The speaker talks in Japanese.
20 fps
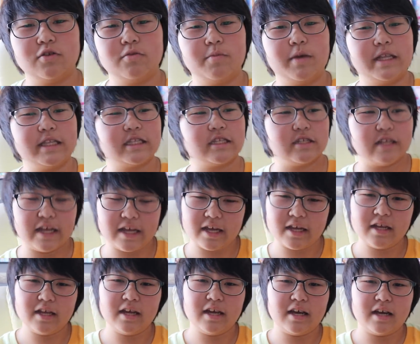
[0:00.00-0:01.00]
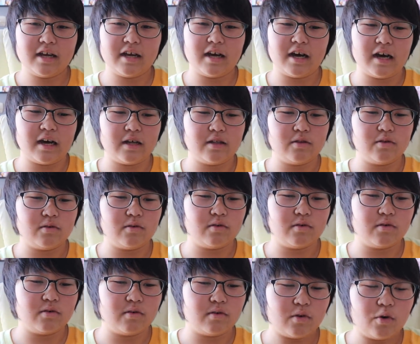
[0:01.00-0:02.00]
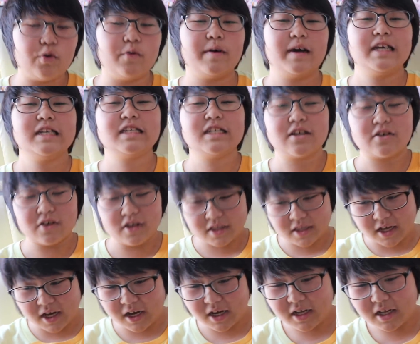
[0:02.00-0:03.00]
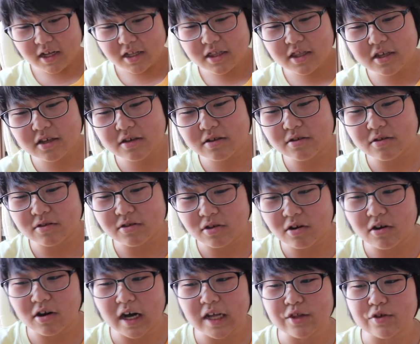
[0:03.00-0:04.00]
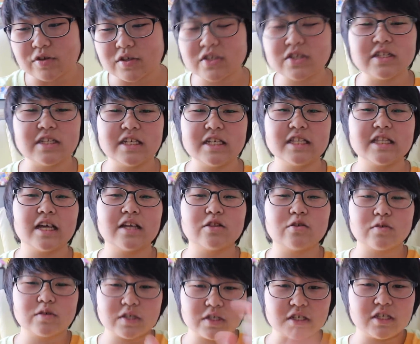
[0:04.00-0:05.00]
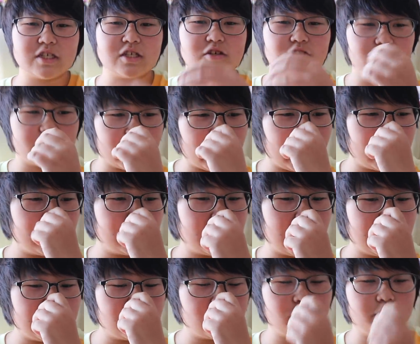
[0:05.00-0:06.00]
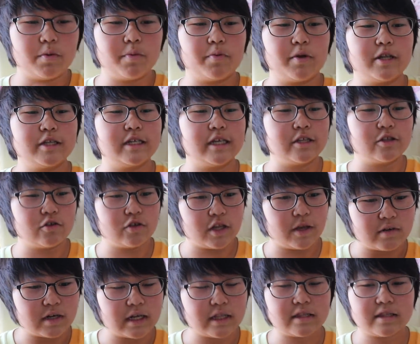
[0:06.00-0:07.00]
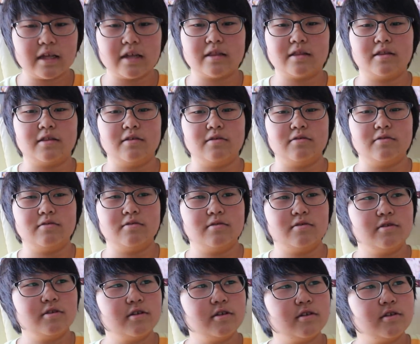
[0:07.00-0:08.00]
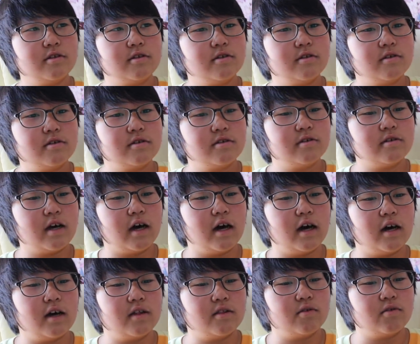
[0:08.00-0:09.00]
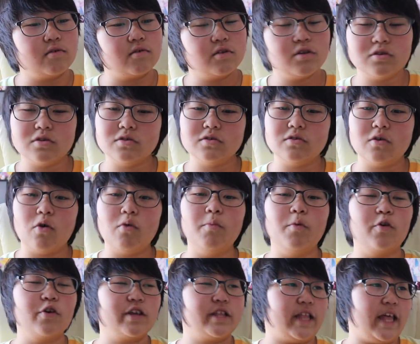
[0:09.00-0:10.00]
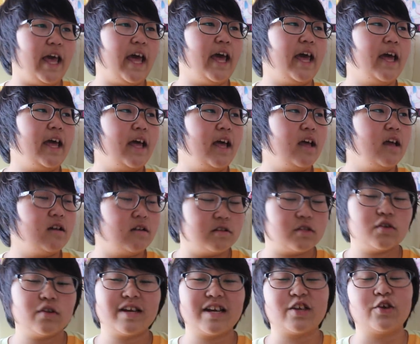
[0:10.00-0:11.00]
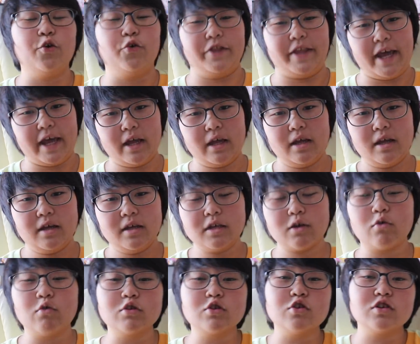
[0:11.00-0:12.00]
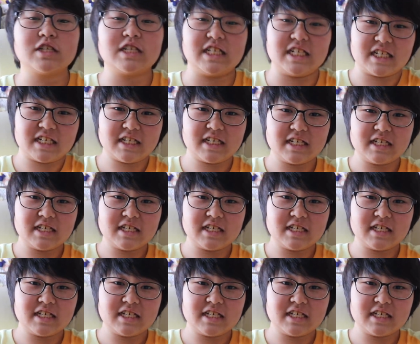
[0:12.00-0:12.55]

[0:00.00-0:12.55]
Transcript: のメンツで、あの、お祝いしてくれたっていうのと、あと、ニンテンドースイッチをね、あの、誕生日プレゼントに買ったっていう、あの、いう思い出。うん、それが去年。で、今年。